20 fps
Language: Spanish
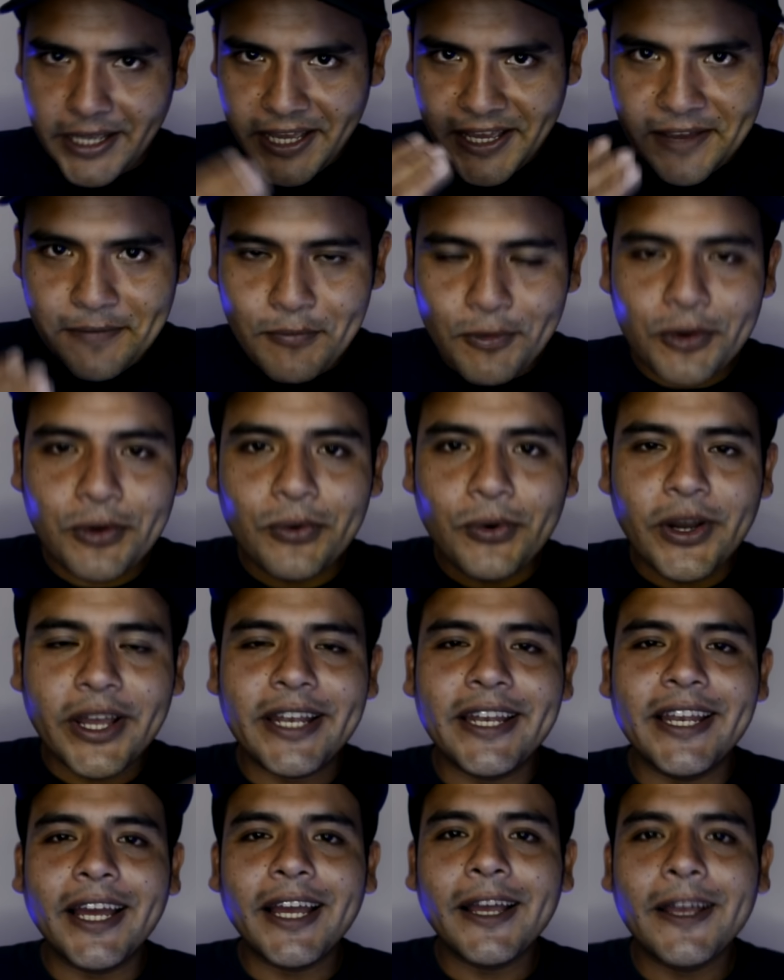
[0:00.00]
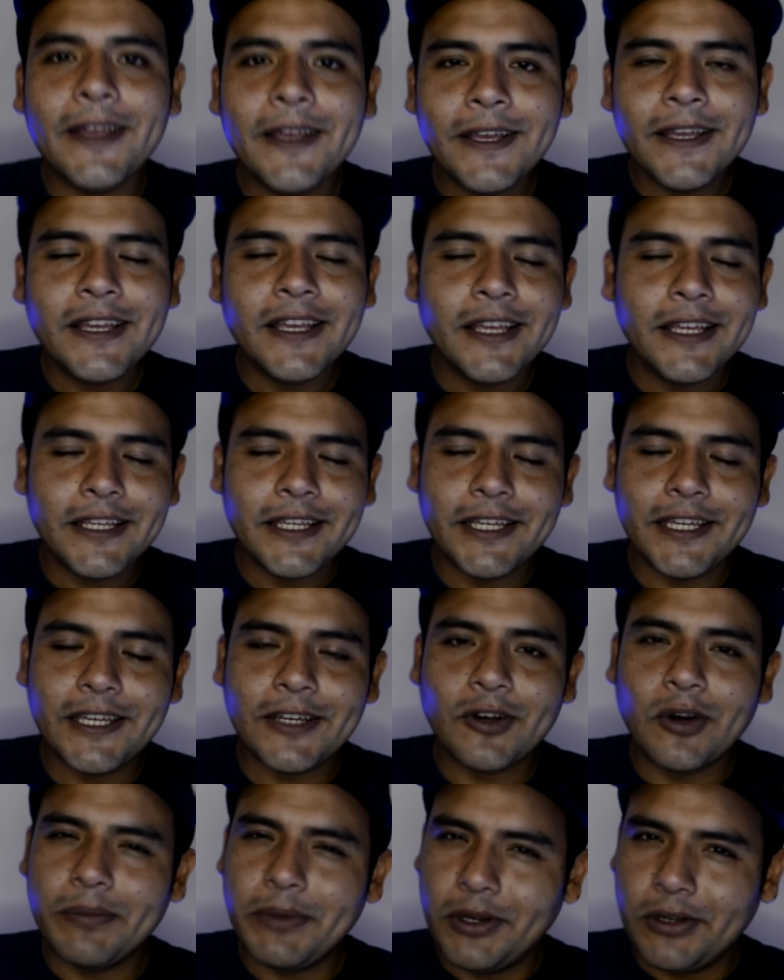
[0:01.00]
Es muy buena y
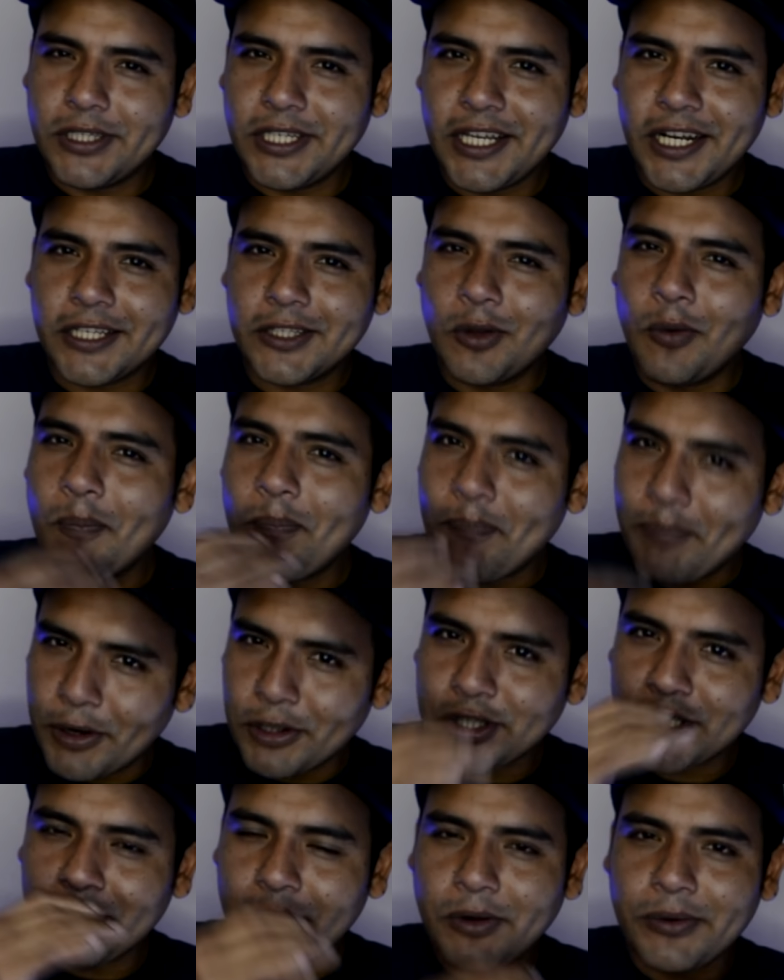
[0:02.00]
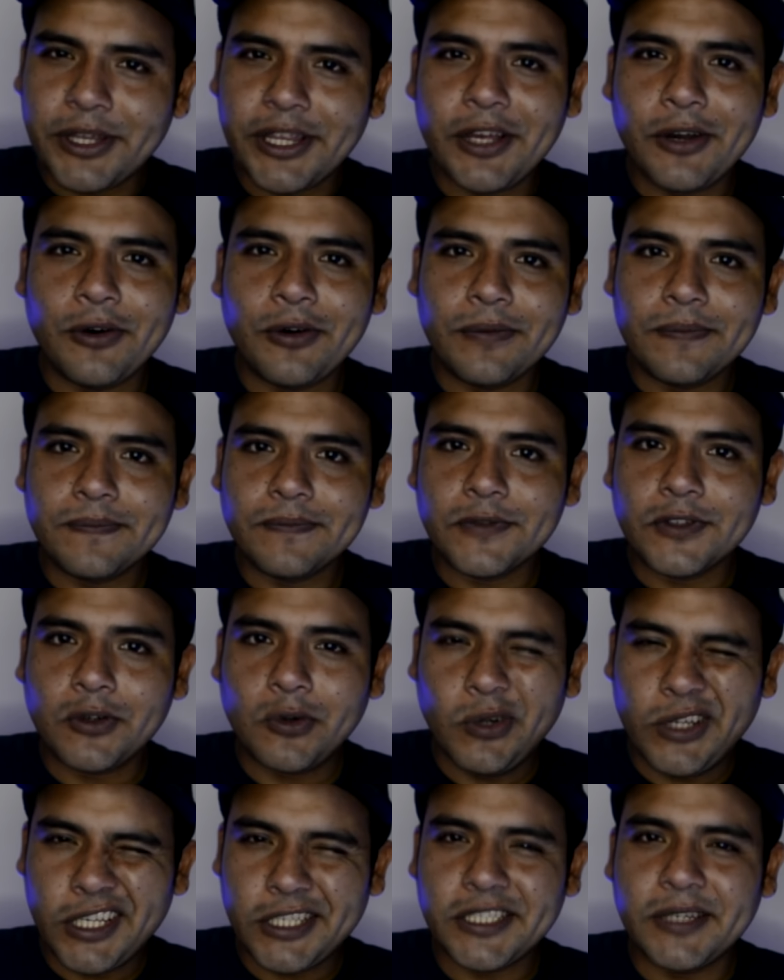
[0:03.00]
conmigo será hasta un próximo video.
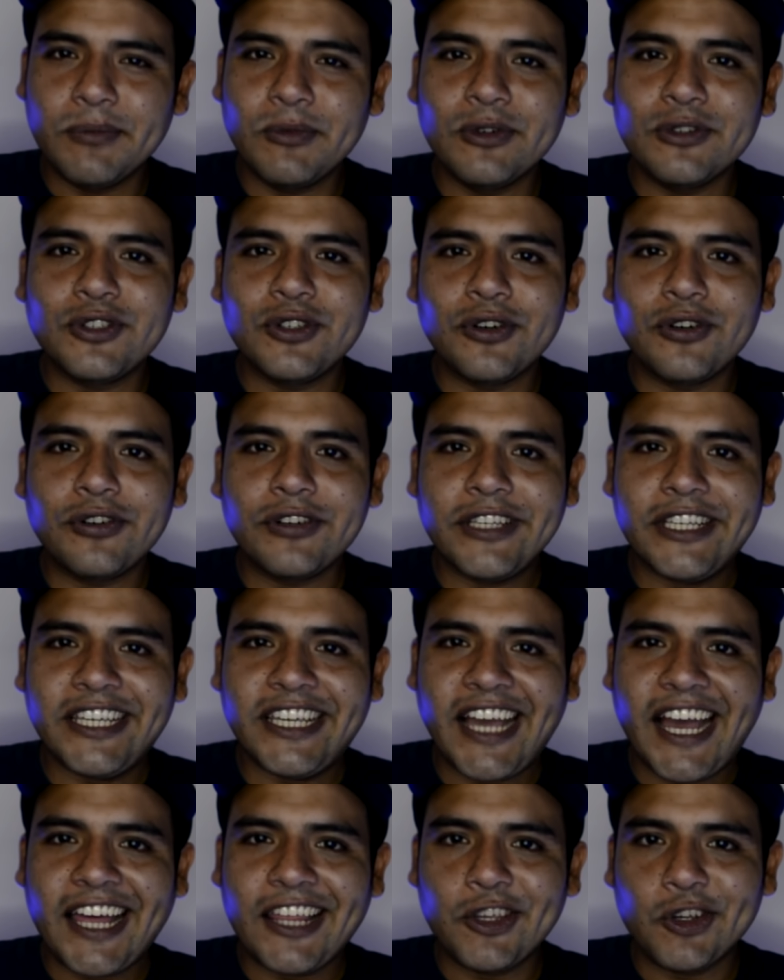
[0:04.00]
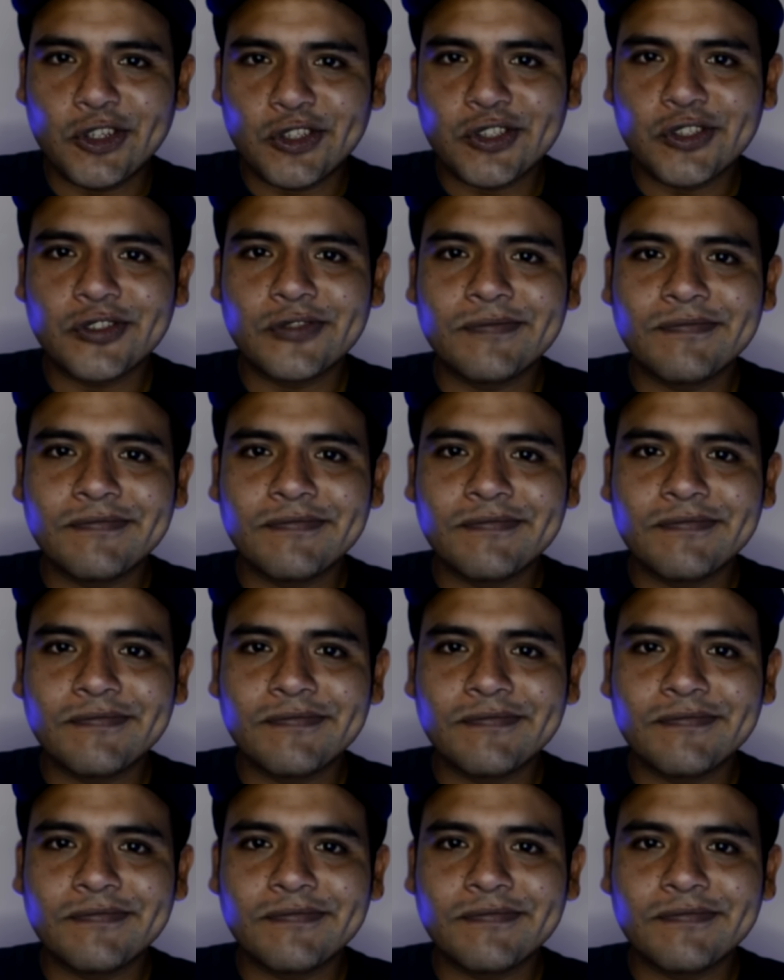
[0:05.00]
Cuídense mucho y adiós.